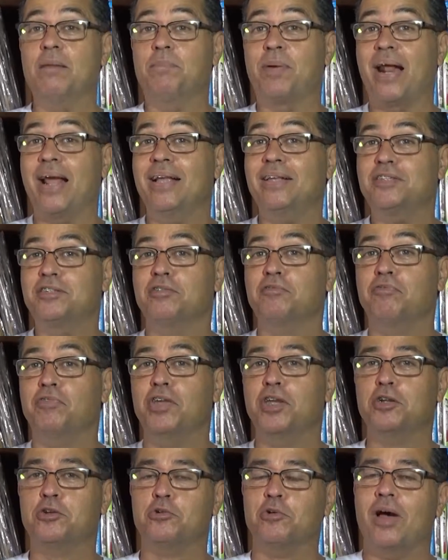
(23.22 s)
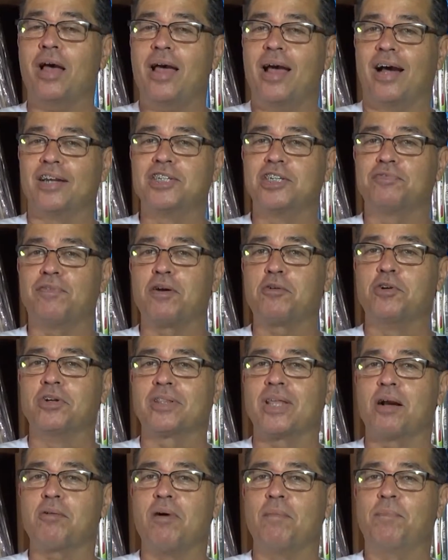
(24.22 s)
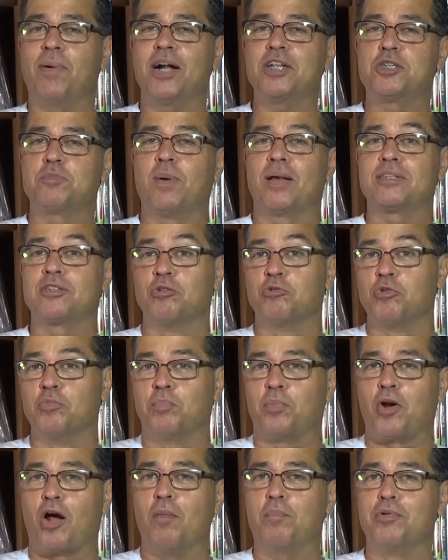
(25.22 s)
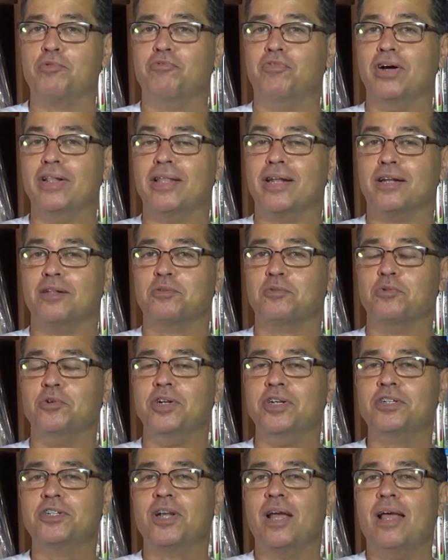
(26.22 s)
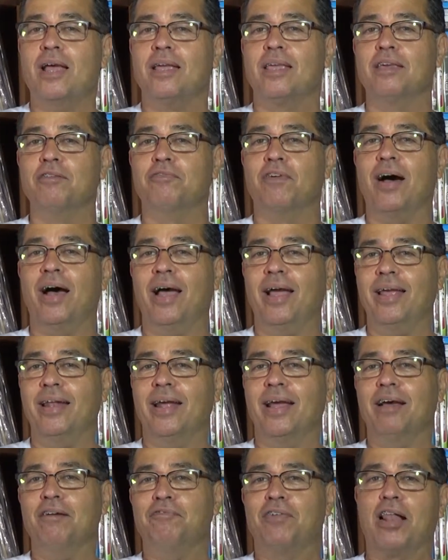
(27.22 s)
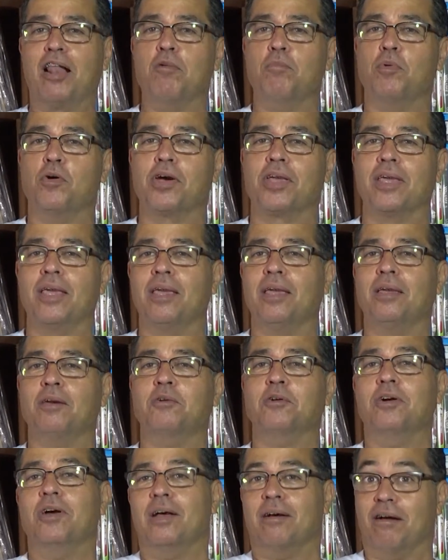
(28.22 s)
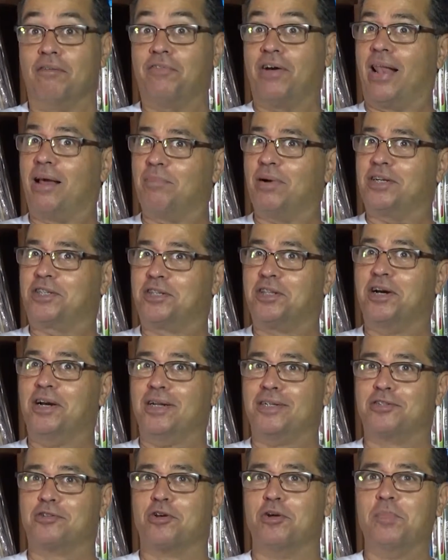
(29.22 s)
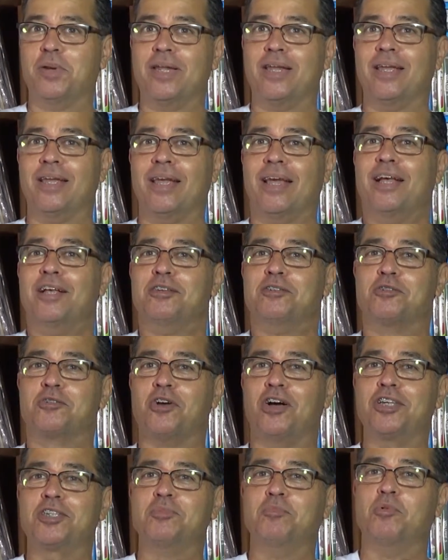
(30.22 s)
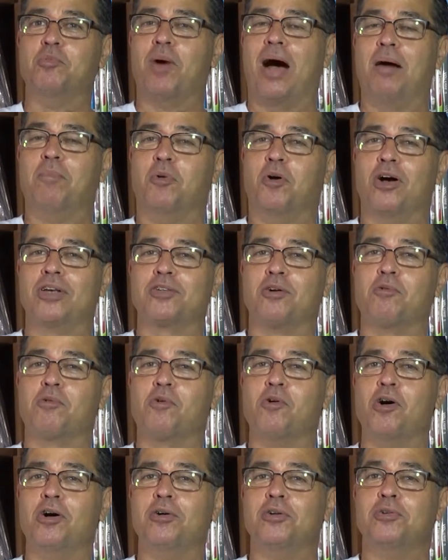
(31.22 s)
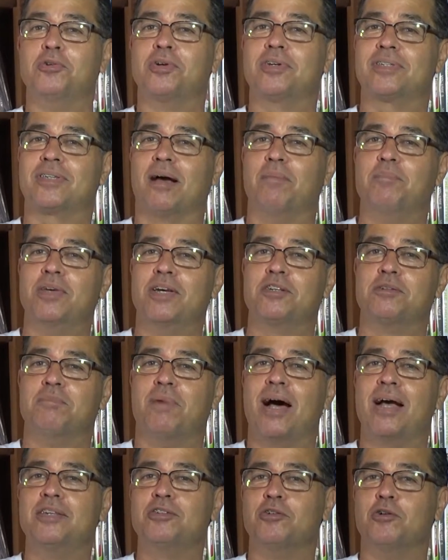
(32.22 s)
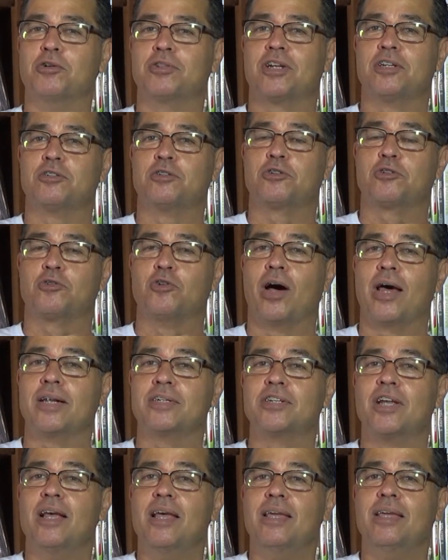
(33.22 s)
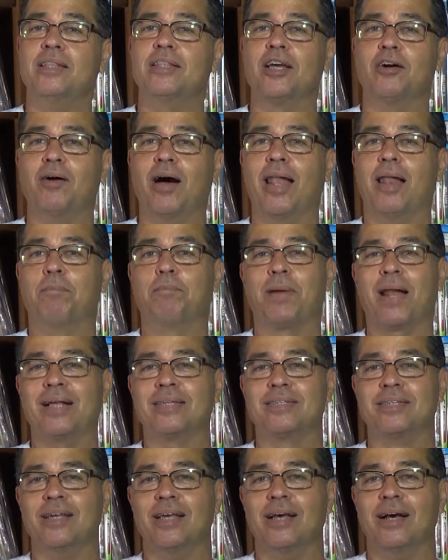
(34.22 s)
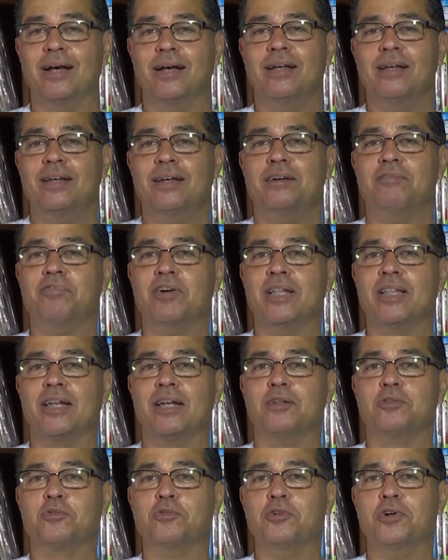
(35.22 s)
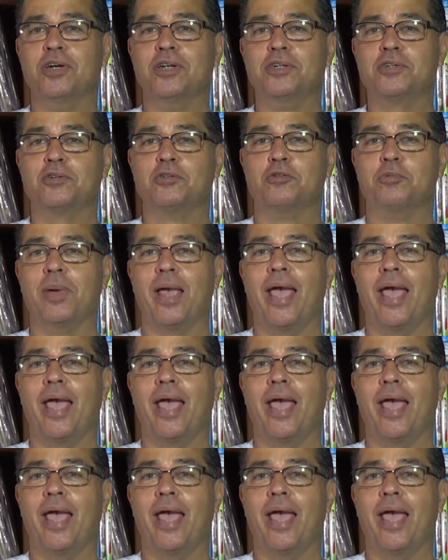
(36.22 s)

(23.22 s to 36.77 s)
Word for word: é, e para esse vídeo a gente vai contar com a participação do próprio Vander Antunes, que vai, né, falar um pouquinho, falar bastante sobre Zósimo Barbosa, O Corno que Sabia Demais e outras histórias. Então, olha, prazer, Vander Antunes, tudo